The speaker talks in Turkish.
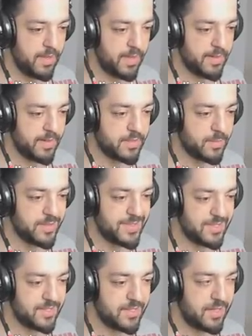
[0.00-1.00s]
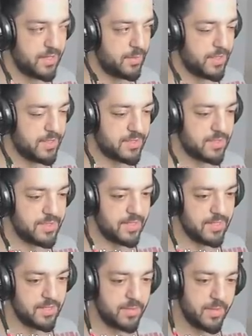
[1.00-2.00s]
Hani adamın sesini alamazsınız,
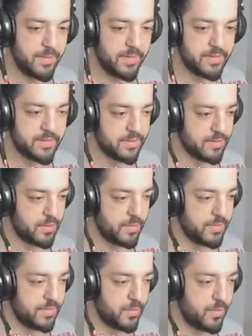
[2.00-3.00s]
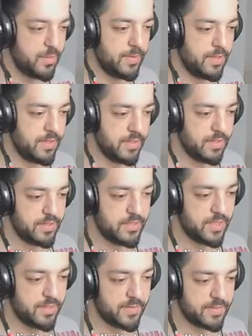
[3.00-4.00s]
yerini bilemezsiniz normalde. Öyle bir
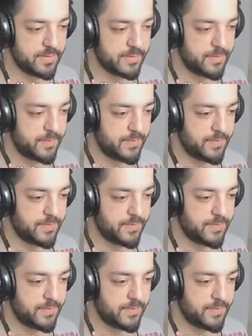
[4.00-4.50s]
şey var.